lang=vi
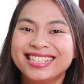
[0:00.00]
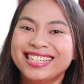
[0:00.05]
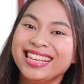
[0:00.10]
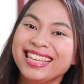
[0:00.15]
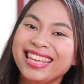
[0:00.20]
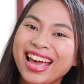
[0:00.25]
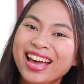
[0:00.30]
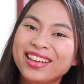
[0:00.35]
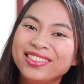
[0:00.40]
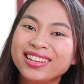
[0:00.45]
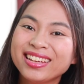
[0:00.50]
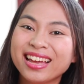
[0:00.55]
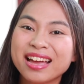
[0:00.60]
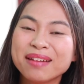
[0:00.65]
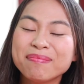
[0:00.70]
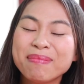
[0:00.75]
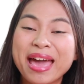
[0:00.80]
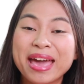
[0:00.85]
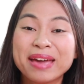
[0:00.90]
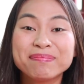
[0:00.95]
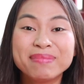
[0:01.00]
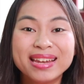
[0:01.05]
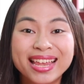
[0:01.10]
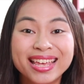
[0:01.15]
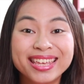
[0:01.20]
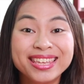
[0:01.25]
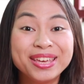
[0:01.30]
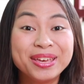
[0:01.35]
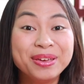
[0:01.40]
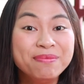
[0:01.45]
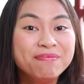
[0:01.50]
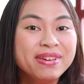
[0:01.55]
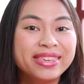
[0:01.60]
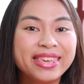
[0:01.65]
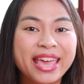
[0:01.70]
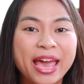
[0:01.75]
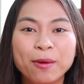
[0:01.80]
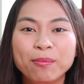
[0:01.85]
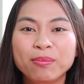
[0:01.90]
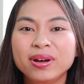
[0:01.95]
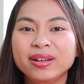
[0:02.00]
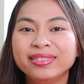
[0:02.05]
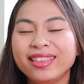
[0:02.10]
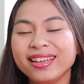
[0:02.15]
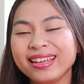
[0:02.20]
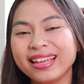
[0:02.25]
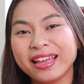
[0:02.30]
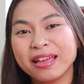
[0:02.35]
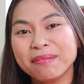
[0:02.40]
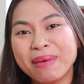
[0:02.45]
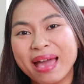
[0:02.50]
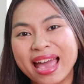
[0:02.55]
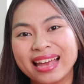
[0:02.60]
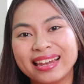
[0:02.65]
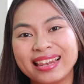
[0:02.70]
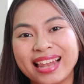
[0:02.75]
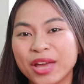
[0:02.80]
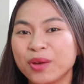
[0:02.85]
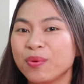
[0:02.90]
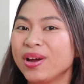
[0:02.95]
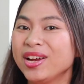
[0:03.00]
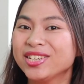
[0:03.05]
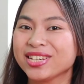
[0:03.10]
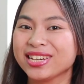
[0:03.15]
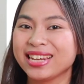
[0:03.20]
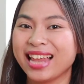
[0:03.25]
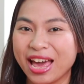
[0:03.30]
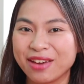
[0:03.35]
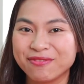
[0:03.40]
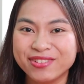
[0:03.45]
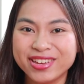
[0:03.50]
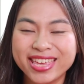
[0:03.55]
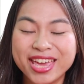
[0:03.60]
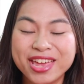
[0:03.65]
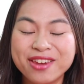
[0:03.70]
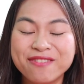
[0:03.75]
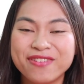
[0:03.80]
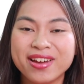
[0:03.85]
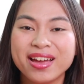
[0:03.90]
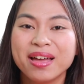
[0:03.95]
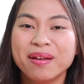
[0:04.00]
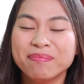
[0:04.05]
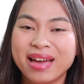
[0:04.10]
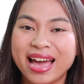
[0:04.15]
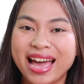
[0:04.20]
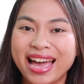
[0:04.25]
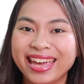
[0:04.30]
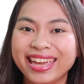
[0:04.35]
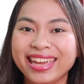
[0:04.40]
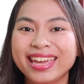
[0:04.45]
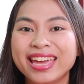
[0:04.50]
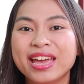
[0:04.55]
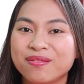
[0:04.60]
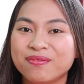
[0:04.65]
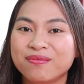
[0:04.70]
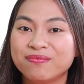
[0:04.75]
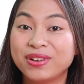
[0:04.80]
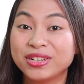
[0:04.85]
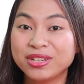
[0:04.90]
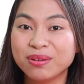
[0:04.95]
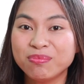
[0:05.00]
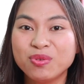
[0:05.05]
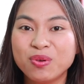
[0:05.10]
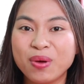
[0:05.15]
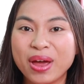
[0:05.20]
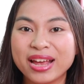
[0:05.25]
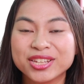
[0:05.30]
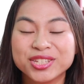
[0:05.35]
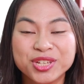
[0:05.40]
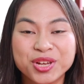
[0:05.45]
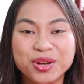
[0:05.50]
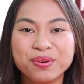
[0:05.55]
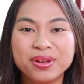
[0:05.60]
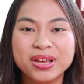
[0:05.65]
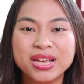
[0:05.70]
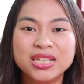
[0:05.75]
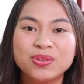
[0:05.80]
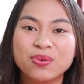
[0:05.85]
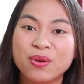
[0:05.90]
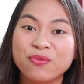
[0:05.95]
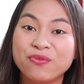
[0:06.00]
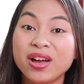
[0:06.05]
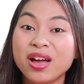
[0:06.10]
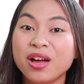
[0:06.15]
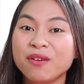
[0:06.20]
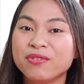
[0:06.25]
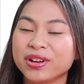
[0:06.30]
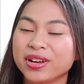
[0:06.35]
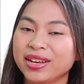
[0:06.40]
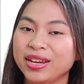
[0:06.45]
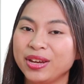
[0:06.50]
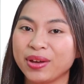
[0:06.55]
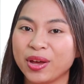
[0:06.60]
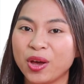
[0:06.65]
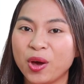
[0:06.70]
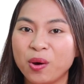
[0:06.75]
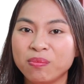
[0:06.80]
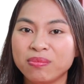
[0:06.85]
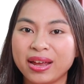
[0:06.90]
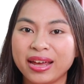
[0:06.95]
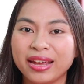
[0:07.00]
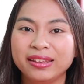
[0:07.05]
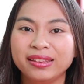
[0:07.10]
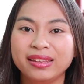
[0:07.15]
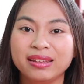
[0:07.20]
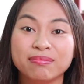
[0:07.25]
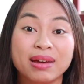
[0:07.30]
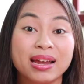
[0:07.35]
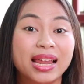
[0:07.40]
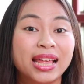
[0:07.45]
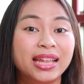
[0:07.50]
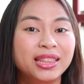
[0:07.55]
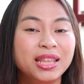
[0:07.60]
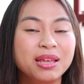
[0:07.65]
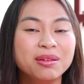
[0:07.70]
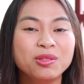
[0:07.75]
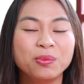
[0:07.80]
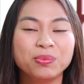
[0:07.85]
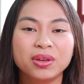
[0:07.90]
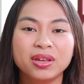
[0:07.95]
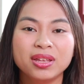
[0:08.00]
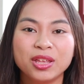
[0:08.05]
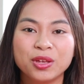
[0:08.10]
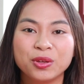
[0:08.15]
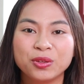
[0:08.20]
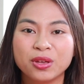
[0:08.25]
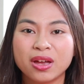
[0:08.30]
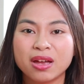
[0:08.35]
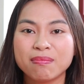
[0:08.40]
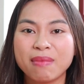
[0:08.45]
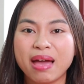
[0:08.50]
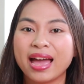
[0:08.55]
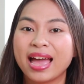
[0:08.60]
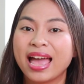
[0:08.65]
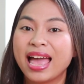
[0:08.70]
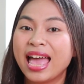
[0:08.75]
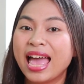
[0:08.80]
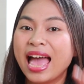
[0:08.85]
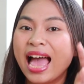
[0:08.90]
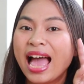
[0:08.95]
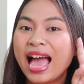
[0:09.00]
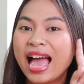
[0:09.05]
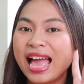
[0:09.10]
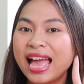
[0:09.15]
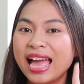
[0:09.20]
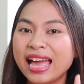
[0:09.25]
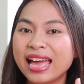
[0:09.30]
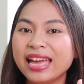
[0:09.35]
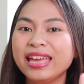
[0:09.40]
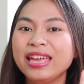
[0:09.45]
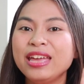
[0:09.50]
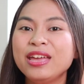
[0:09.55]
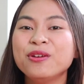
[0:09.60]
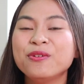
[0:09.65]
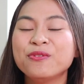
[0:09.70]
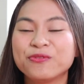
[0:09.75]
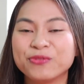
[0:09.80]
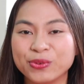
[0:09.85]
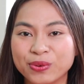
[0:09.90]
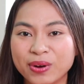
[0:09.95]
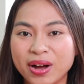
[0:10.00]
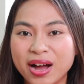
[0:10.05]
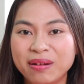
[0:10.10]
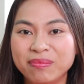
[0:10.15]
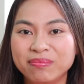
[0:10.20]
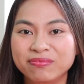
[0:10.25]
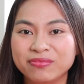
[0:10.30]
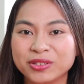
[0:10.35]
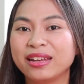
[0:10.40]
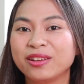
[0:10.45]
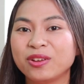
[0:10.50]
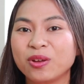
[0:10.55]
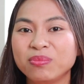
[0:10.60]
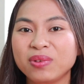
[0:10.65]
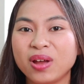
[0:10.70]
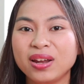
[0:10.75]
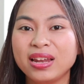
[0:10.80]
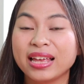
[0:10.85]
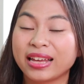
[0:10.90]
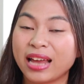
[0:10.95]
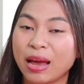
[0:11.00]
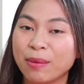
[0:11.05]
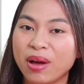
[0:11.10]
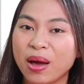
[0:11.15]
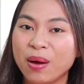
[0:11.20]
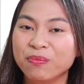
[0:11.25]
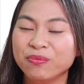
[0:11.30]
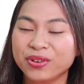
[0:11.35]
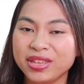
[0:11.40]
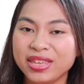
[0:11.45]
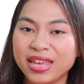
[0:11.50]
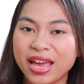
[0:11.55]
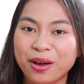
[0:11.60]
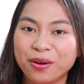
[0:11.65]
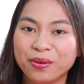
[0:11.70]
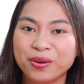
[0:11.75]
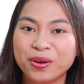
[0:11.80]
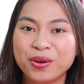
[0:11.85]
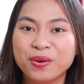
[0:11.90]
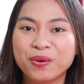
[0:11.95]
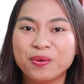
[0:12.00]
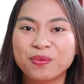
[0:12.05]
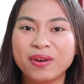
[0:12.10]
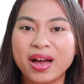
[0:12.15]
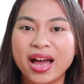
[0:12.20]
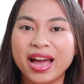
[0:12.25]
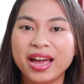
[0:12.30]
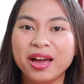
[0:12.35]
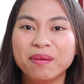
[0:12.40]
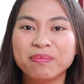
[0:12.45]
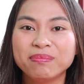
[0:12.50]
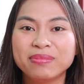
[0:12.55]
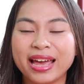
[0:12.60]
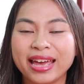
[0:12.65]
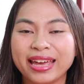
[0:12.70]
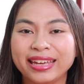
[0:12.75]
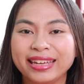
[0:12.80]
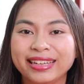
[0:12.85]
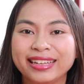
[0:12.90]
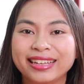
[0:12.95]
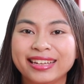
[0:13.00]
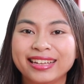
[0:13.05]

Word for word: Xin chào tất cả các bạn, mình là Diễm và chào mừng tất cả các bạn lại quay trở lại với kênh Phát Âm Hay. Và trong loạt series về phát âm và ngữ điệu ngày hôm nay thì mình lại tiếp tục giới thiệu cho các bạn hai phụ âm và chúng nó lại cặp âm với nhau. Và hai âm này